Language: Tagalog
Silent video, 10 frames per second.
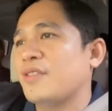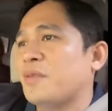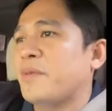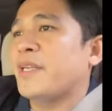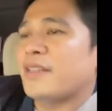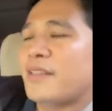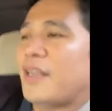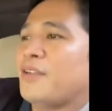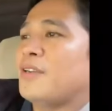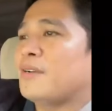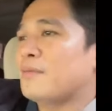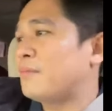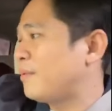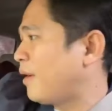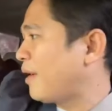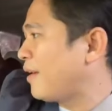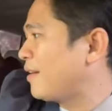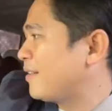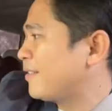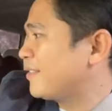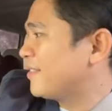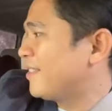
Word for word: sabihan tayo ng buang.